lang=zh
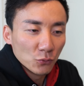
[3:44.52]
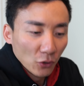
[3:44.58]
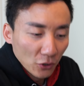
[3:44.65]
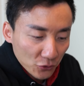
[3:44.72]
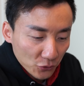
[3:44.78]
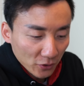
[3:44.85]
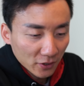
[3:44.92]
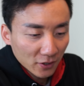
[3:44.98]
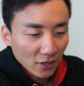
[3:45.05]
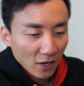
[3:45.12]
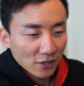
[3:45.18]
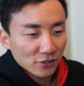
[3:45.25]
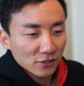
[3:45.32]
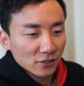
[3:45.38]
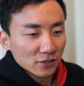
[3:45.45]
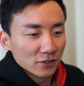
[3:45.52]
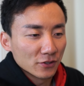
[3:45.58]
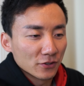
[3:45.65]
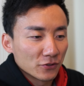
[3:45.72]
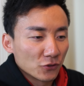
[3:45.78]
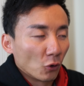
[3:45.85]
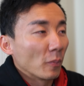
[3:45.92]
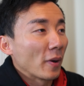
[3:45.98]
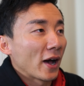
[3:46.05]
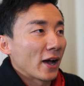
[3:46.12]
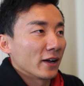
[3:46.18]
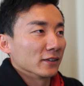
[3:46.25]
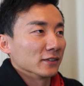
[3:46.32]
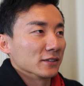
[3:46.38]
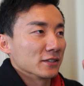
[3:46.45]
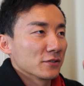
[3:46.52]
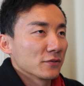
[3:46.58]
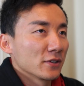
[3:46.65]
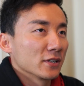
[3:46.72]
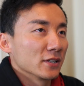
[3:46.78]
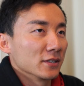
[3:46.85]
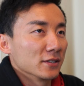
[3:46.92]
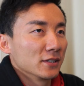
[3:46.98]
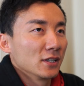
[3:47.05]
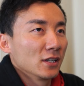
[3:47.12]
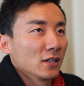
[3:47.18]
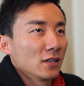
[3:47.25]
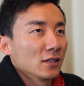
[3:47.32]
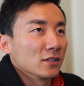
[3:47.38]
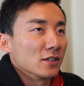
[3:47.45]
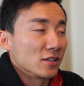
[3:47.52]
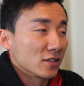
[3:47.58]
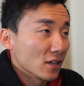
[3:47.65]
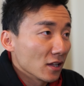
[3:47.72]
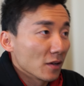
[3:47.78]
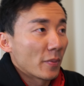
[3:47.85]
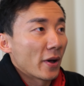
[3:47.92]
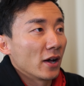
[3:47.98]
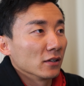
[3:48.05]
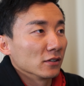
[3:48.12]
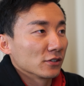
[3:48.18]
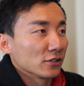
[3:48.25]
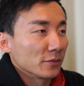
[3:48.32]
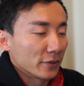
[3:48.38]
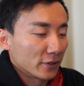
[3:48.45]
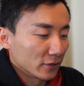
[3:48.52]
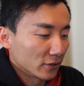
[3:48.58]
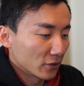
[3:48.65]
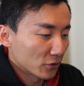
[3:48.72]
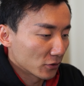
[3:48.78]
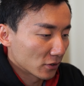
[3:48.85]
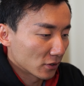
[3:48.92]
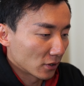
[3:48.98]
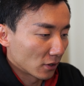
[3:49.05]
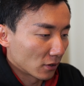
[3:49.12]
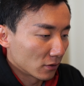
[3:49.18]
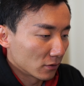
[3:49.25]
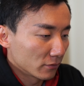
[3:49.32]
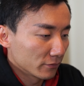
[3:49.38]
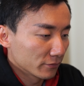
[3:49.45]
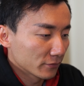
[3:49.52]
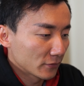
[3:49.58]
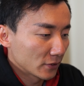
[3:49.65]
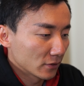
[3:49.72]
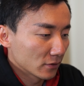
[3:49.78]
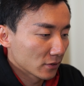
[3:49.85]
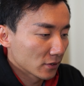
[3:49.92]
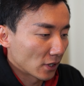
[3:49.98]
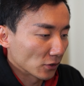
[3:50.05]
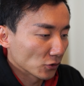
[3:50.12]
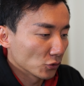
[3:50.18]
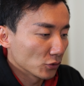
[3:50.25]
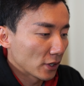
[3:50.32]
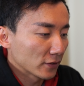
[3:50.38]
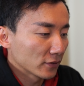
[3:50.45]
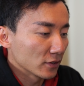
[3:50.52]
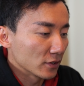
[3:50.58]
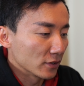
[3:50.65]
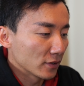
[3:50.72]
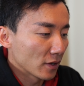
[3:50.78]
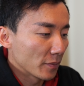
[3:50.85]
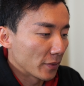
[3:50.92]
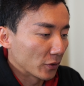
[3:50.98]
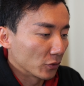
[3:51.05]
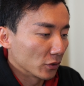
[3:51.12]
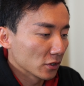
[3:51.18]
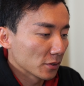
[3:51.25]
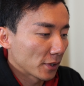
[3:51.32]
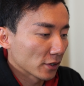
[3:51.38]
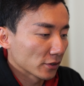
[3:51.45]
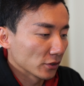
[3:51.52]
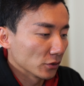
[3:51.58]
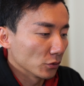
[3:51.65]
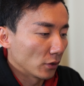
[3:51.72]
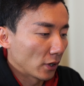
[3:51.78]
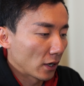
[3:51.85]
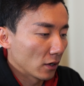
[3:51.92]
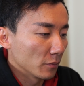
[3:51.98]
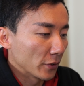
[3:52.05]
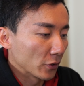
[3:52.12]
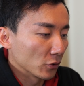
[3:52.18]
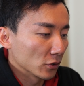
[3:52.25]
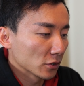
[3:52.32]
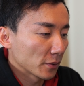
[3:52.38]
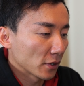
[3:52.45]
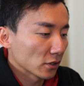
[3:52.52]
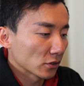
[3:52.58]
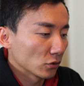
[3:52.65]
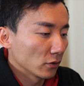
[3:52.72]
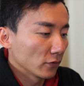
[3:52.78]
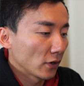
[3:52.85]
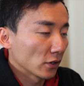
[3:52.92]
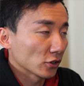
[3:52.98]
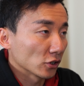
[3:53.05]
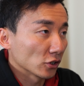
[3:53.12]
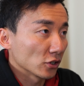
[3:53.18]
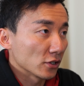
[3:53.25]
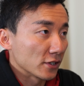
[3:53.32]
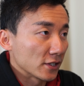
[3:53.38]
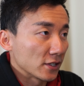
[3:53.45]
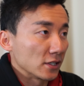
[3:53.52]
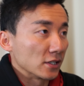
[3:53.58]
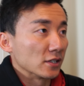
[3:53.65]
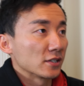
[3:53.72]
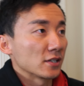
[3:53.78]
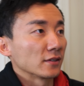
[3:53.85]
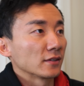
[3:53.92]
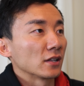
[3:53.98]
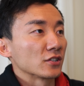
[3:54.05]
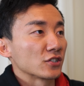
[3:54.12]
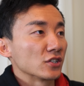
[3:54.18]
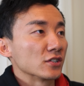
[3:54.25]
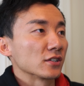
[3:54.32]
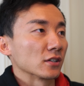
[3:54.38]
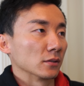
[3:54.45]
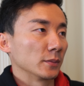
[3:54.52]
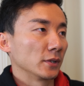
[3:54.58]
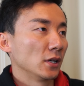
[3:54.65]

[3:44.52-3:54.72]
我觉得还是有拍的，因为你现在拍的视频呢，就是讲述一下自己在美国这边生活，还有美国这边生活方式，是你以现在的心情。